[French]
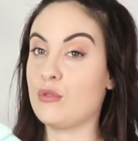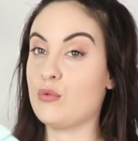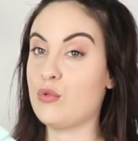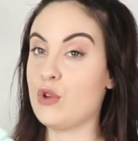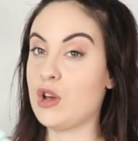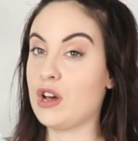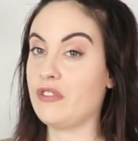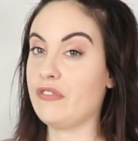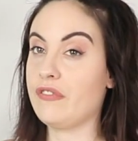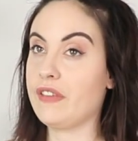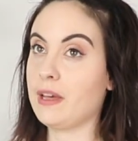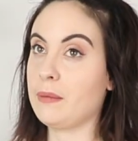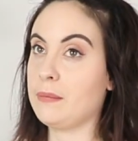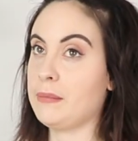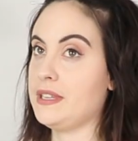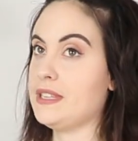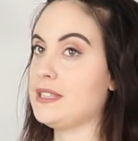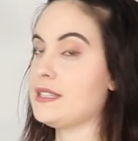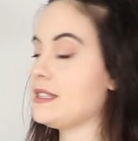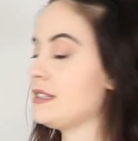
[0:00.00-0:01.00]
couleur
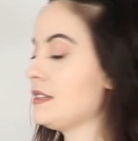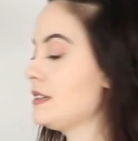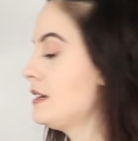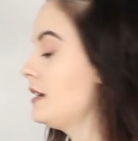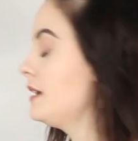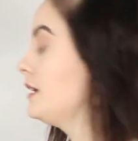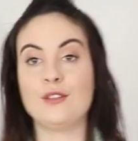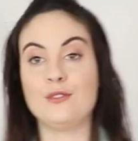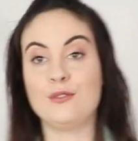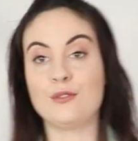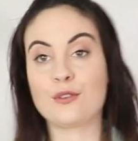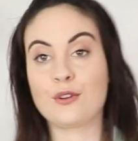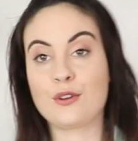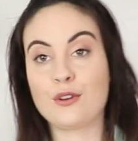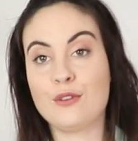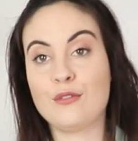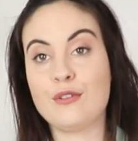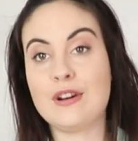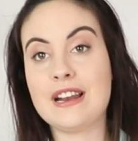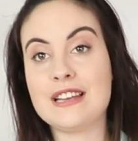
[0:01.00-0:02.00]
vermint. Donc
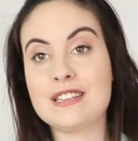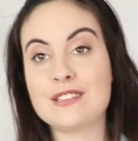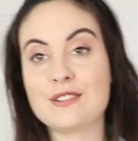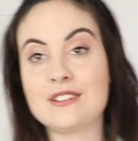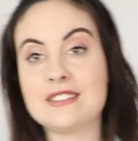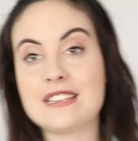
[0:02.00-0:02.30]
voilà ce